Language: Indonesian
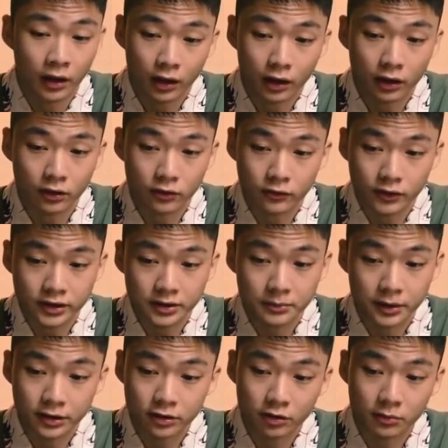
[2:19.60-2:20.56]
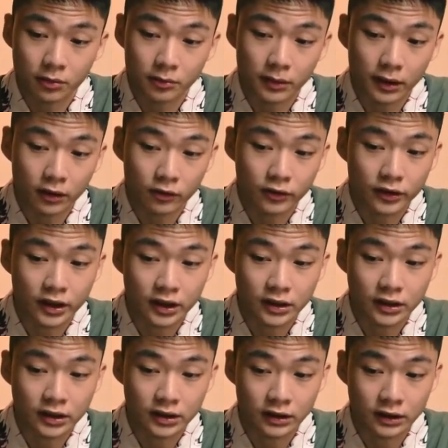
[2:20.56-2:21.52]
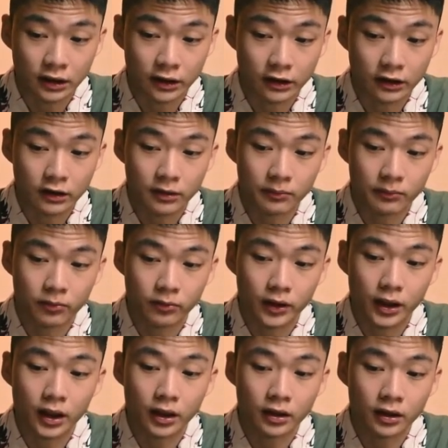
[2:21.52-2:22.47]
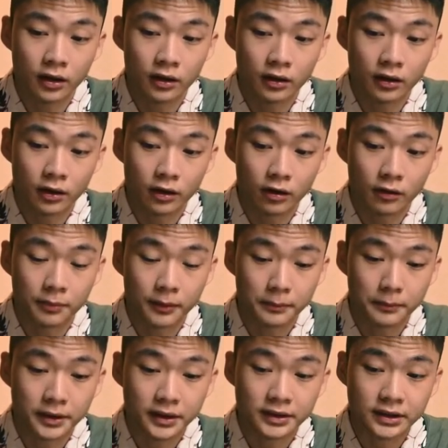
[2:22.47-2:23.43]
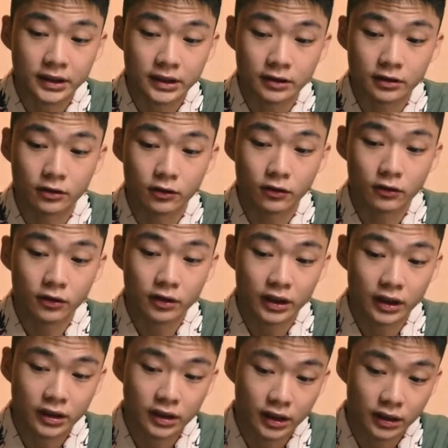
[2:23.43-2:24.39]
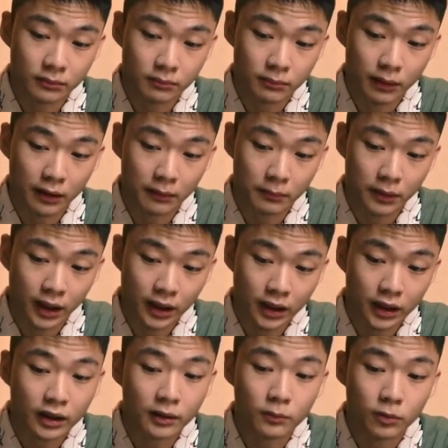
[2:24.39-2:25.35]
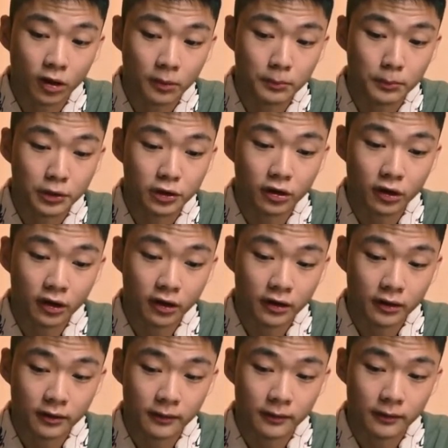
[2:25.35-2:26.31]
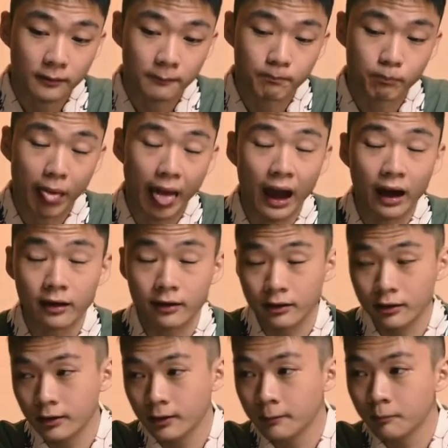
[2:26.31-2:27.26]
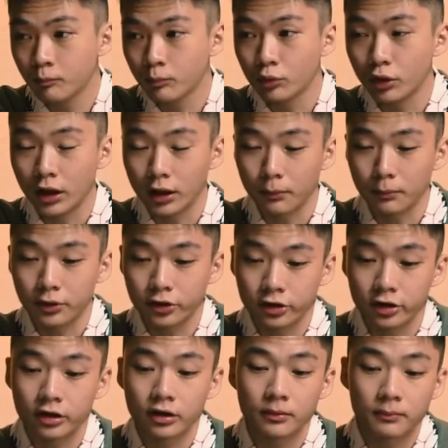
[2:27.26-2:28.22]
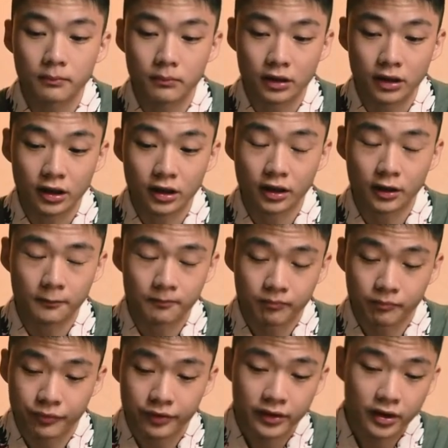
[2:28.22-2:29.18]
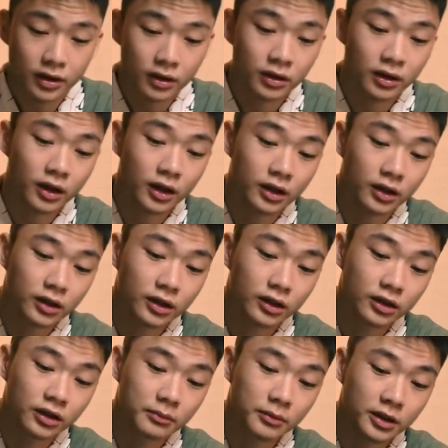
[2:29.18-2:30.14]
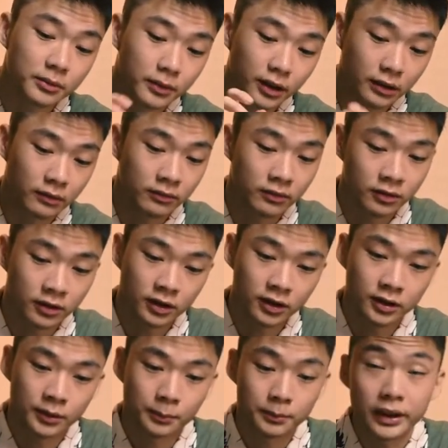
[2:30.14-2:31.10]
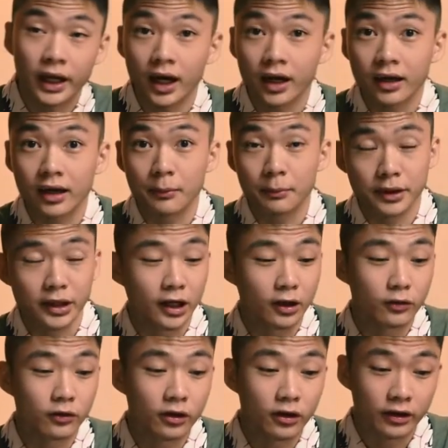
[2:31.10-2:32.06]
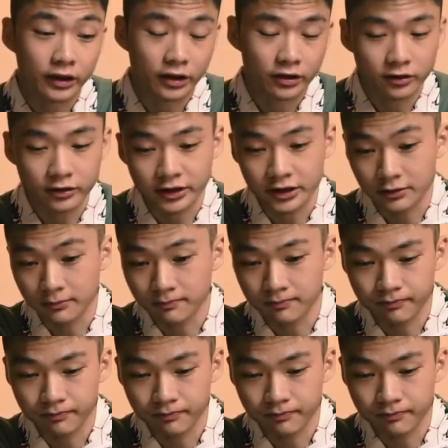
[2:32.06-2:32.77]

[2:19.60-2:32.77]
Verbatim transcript: Kalau gue sih biasa tombol makro yang di kiri ini buat open mic CSGO dan yang belakangnya buat mic ya buat mic mic uh, eh, teman-teman biar nggak mengganggu kalau yang koksik